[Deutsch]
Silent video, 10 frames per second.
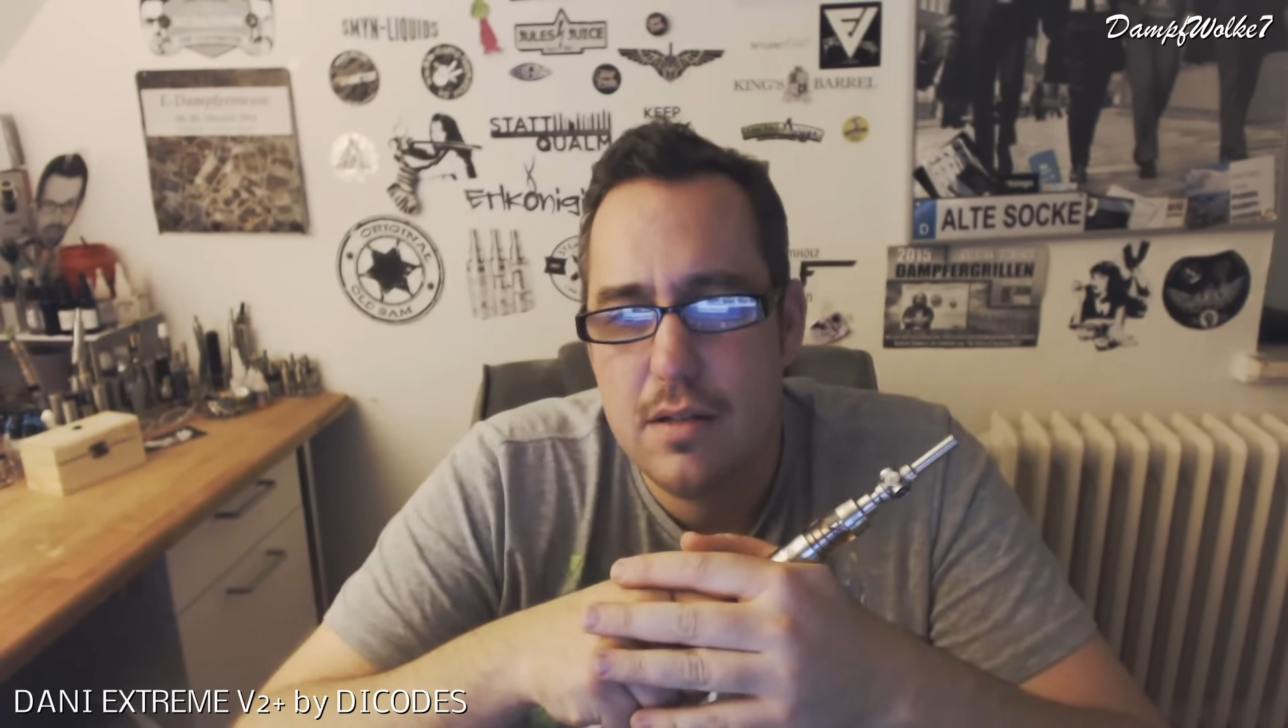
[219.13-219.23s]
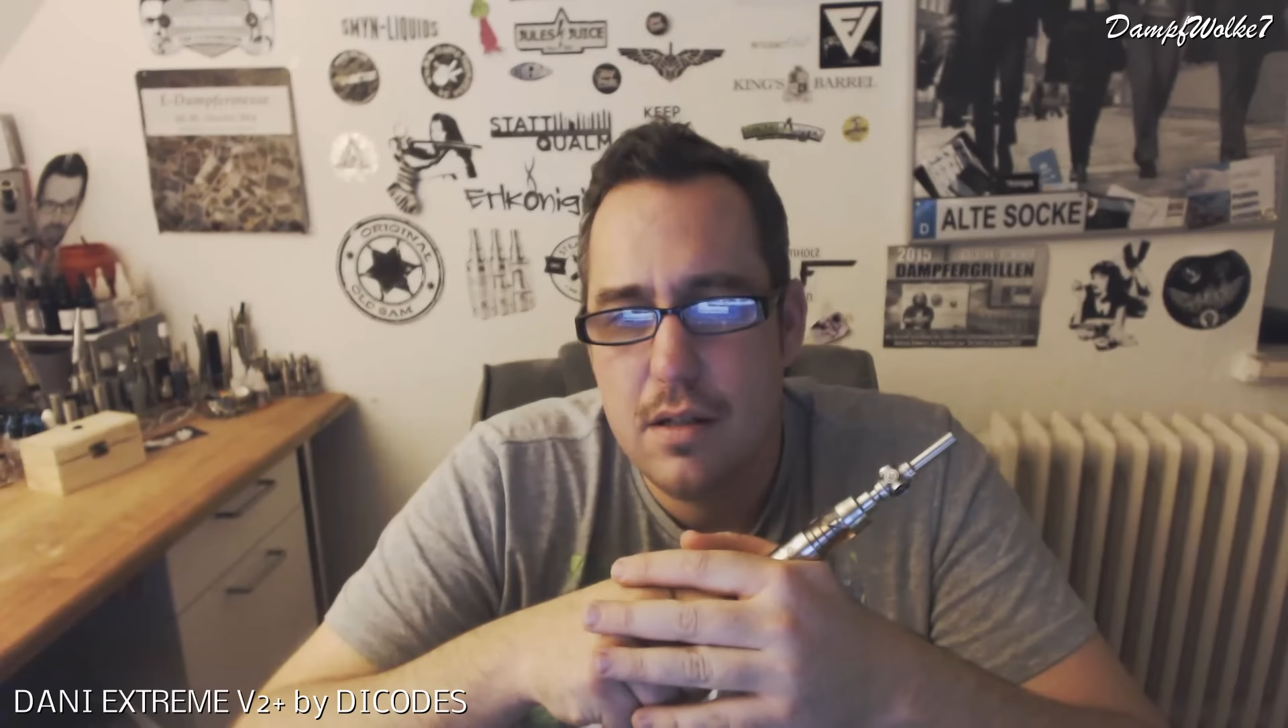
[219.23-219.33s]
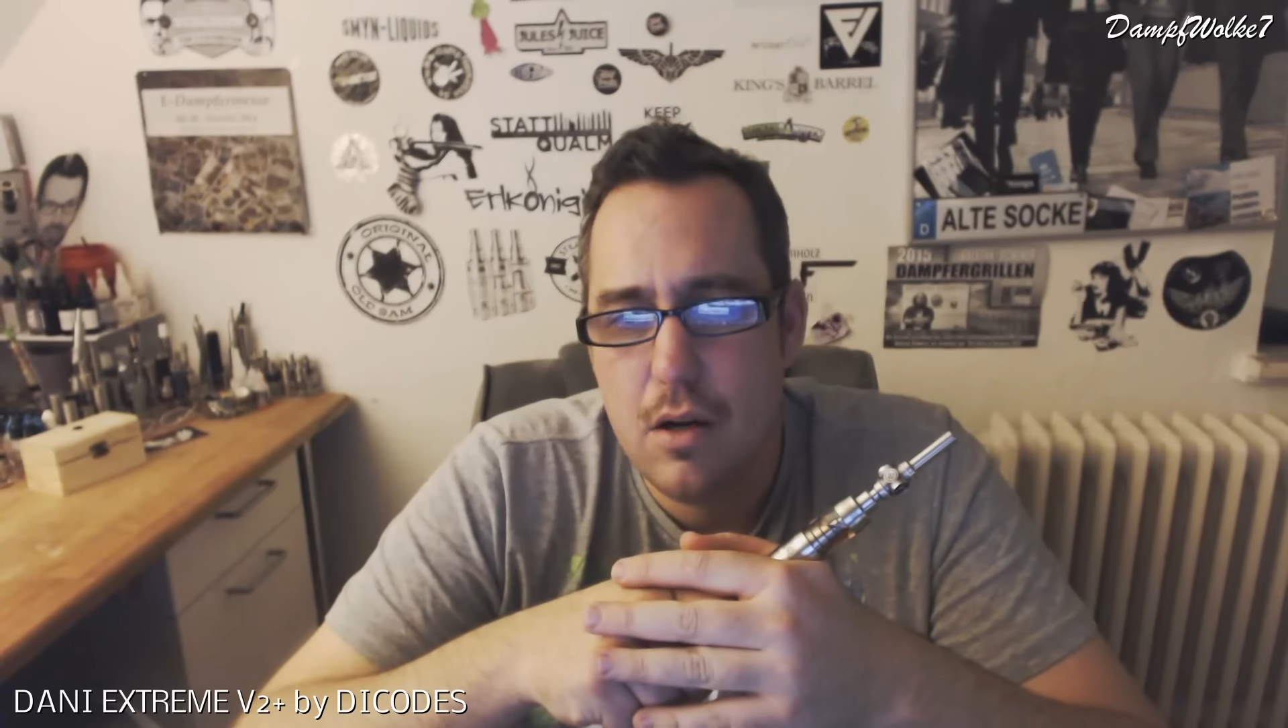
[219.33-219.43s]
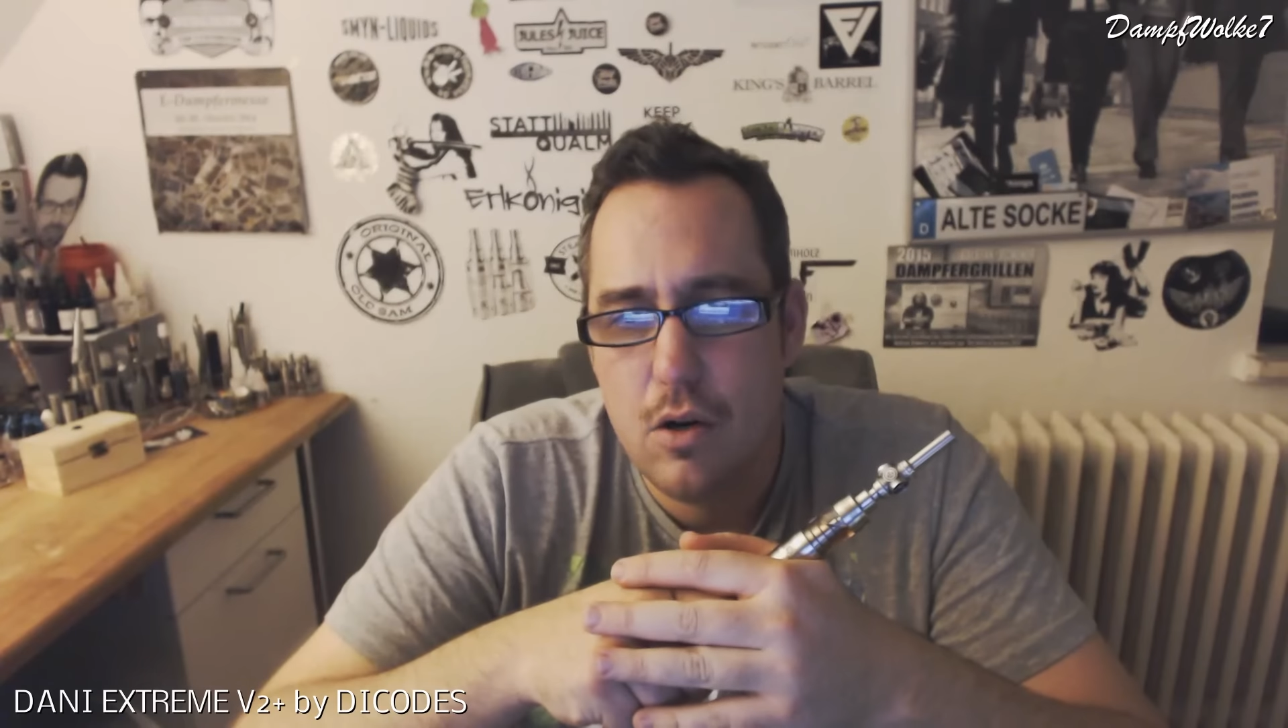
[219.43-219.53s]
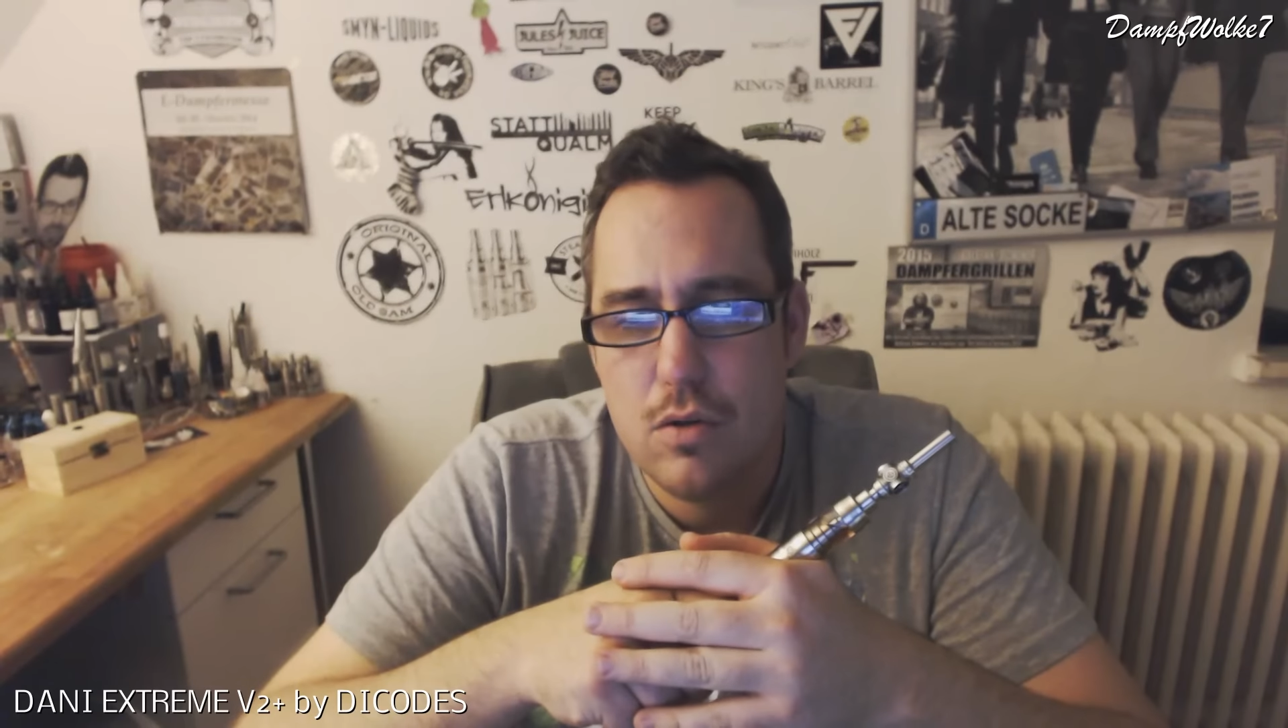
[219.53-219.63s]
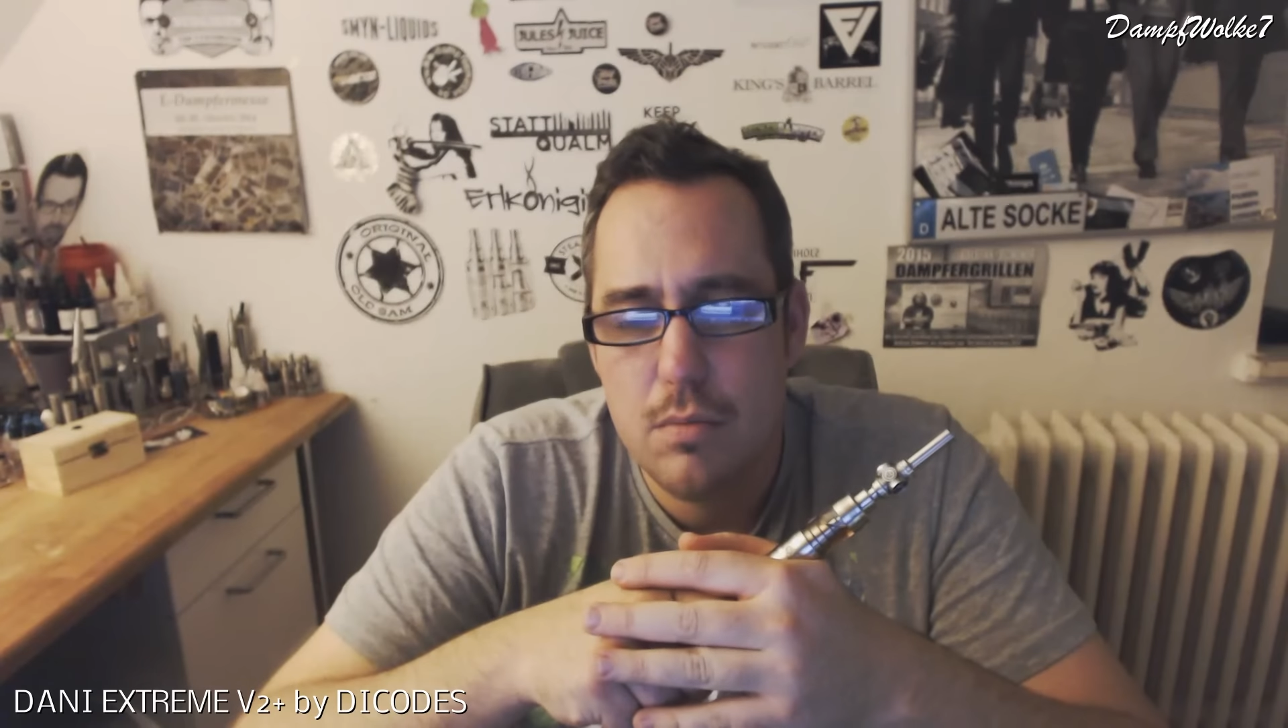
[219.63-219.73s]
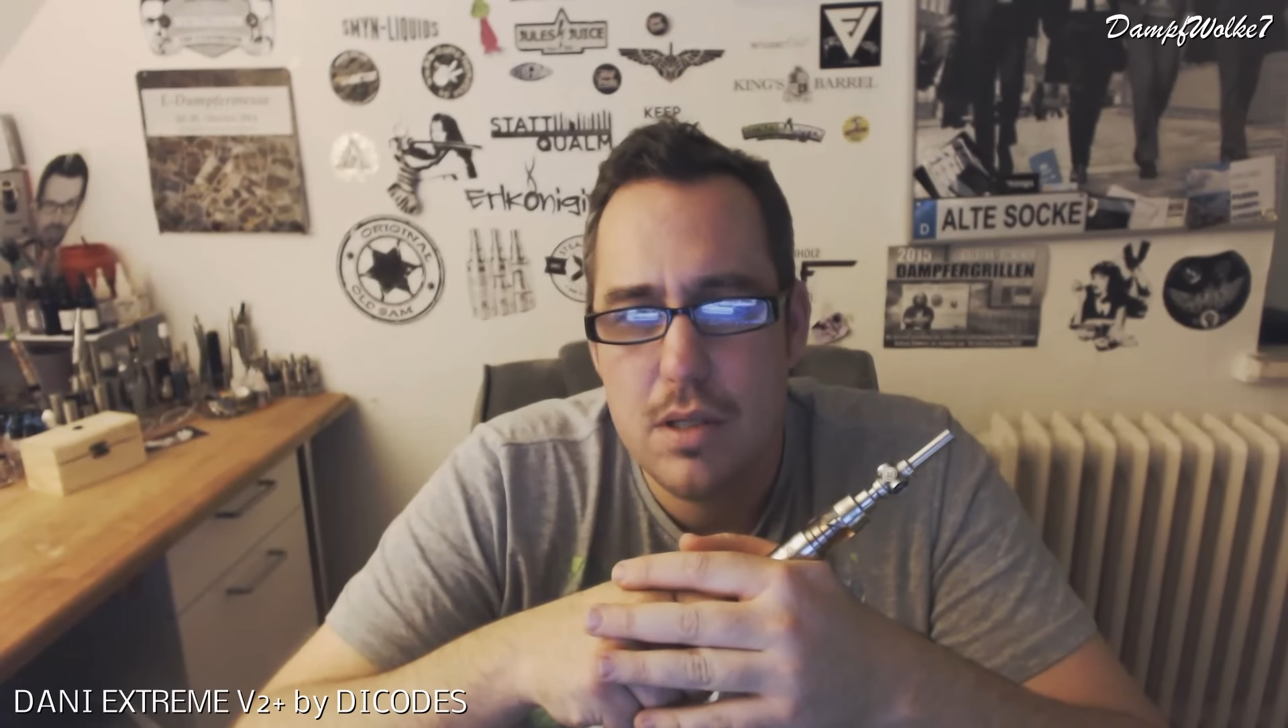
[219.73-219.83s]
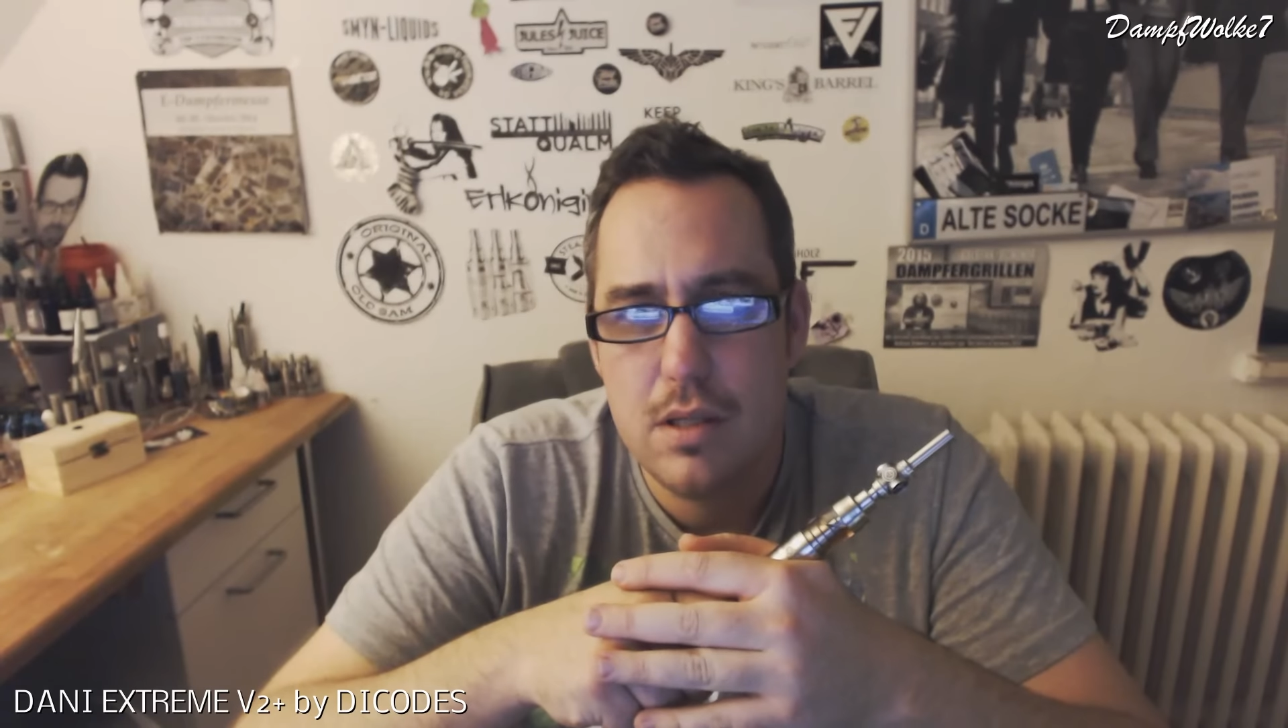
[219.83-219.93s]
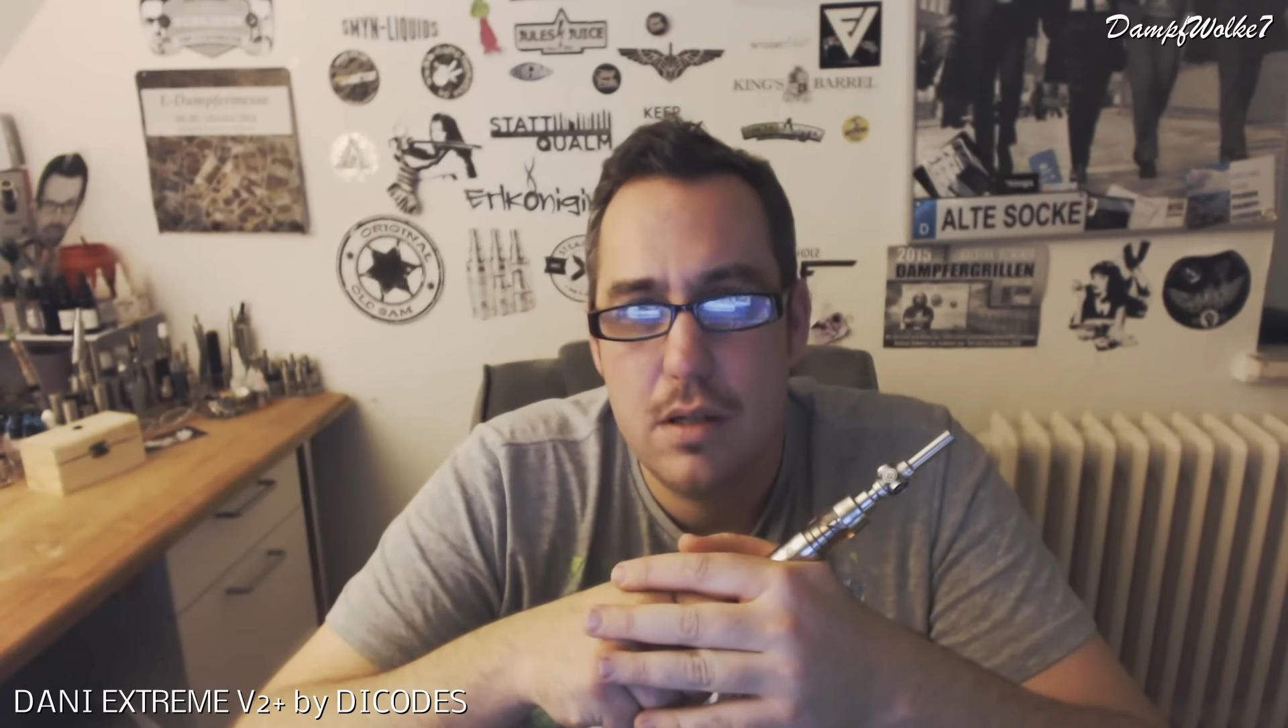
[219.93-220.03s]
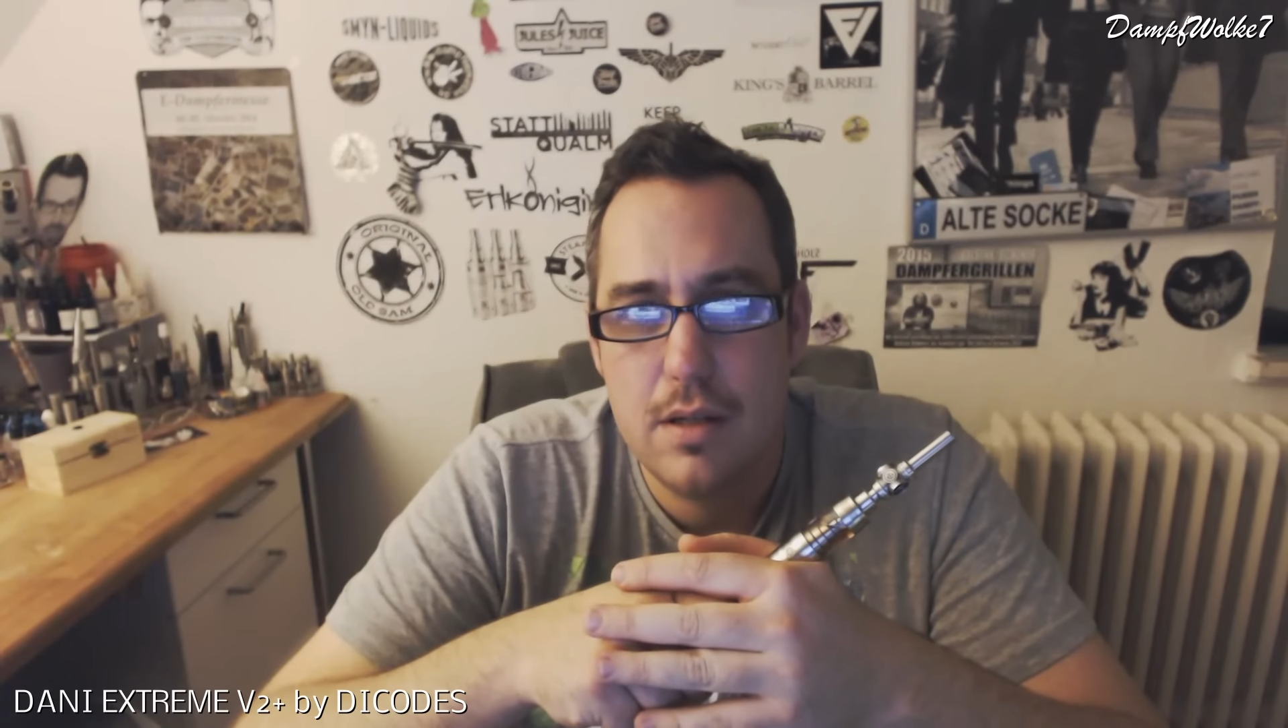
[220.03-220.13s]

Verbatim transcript: dann seht ihr noch so ein bisschen